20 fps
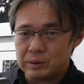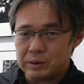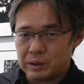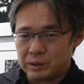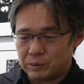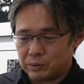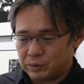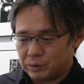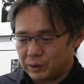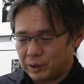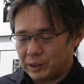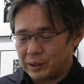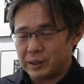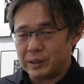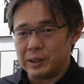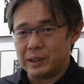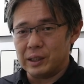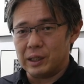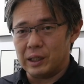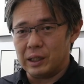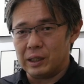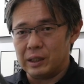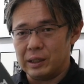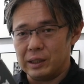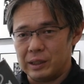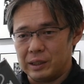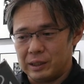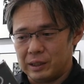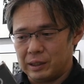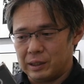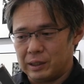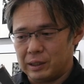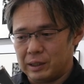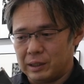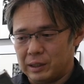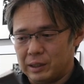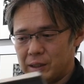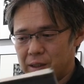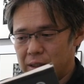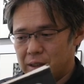全フォトギャラリーが、
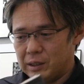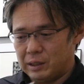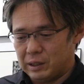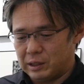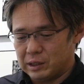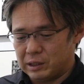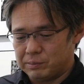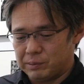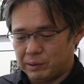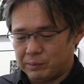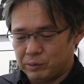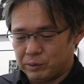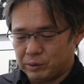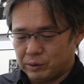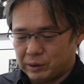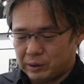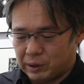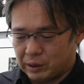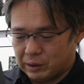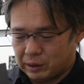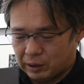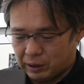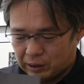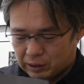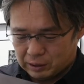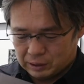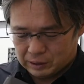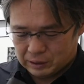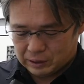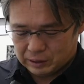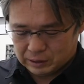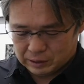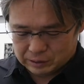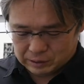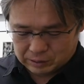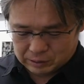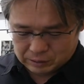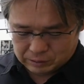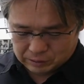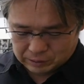えー、発売元になった、え写
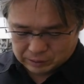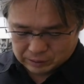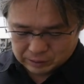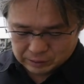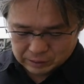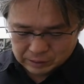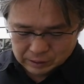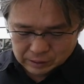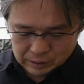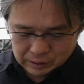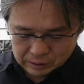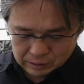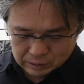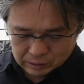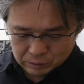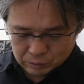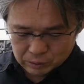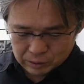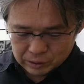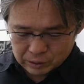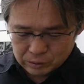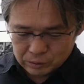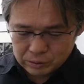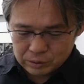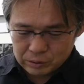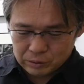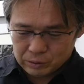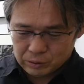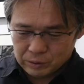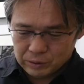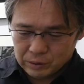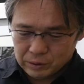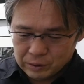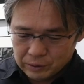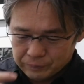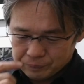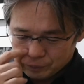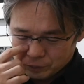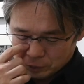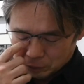真集です。でこれ一つの
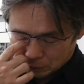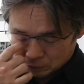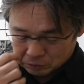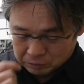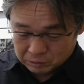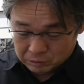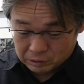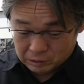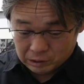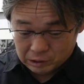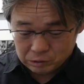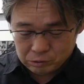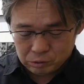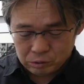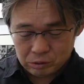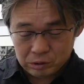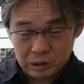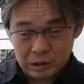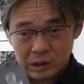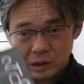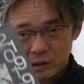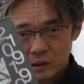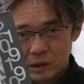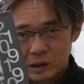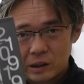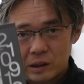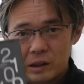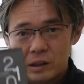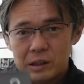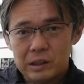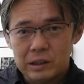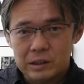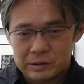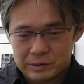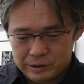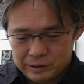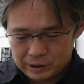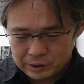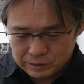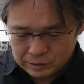あの箱の中に
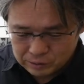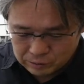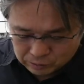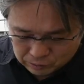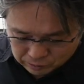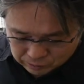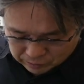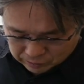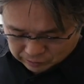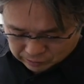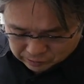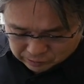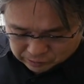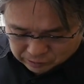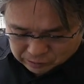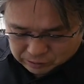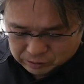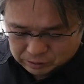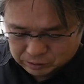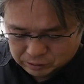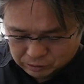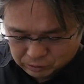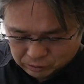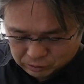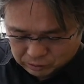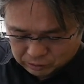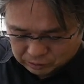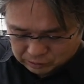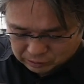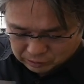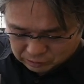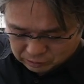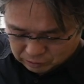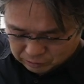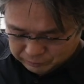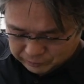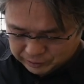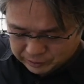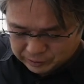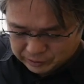2冊の写真集を、えー、
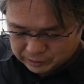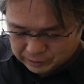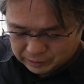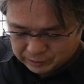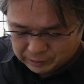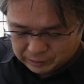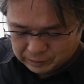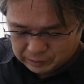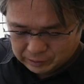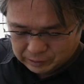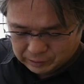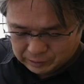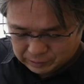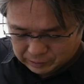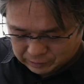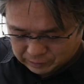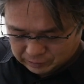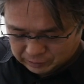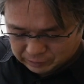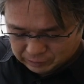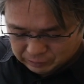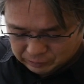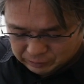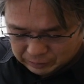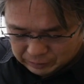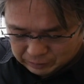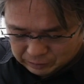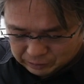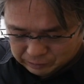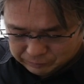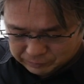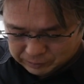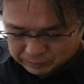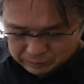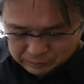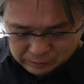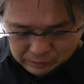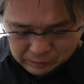組にして、えー、入れてあります。